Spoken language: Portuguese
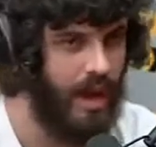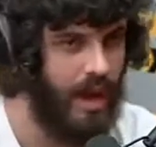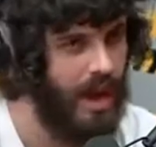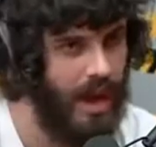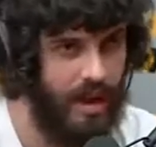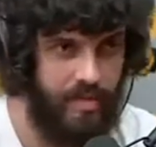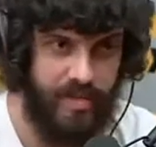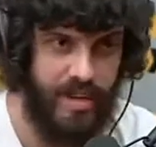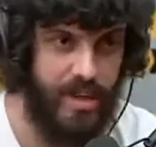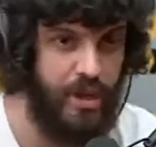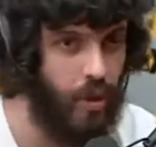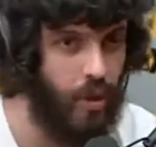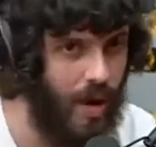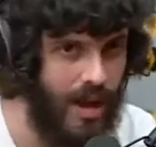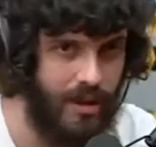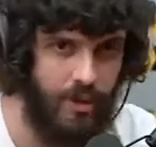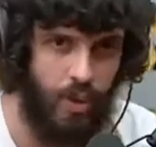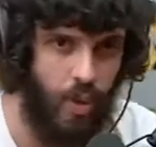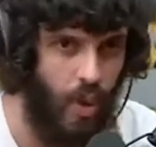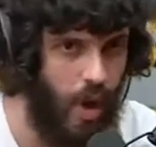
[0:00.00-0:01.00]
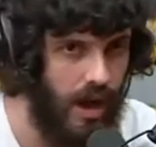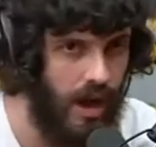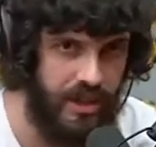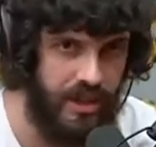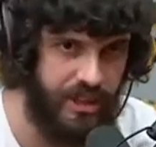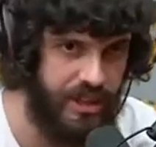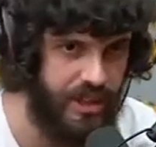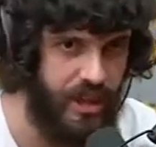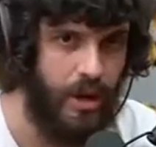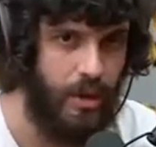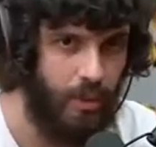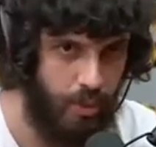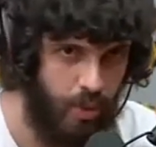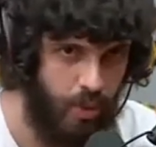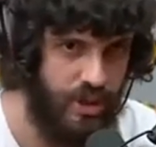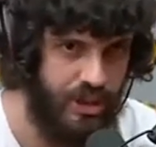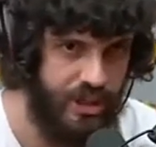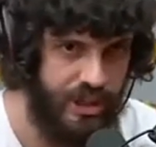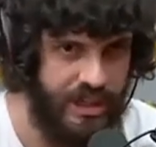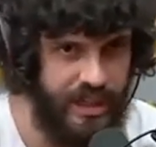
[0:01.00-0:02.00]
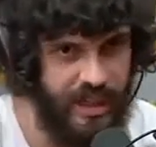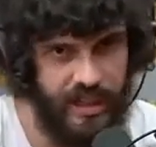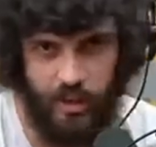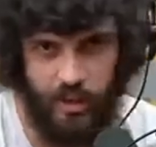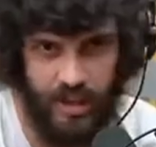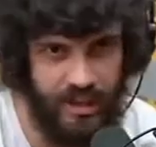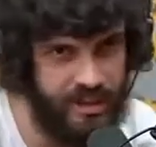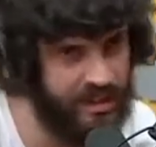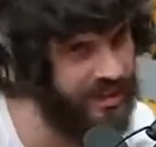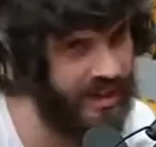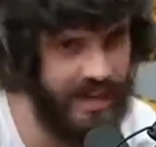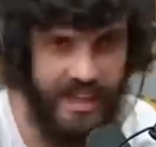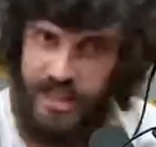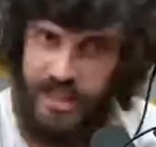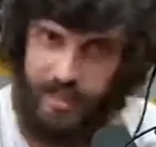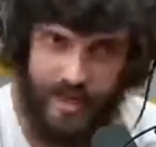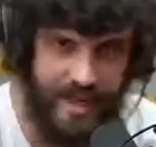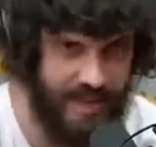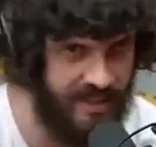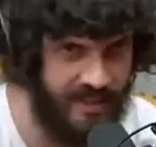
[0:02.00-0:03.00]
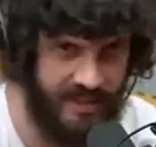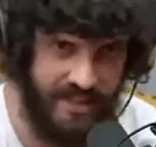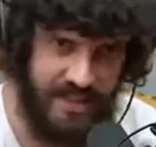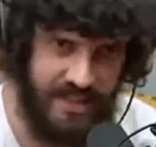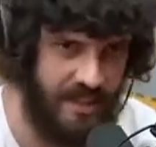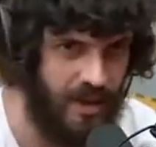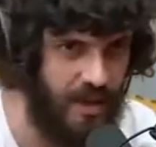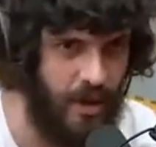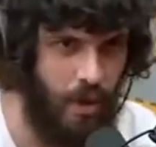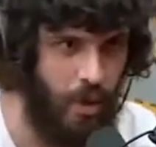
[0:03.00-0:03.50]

é 24 horas por dia durante 3 meses.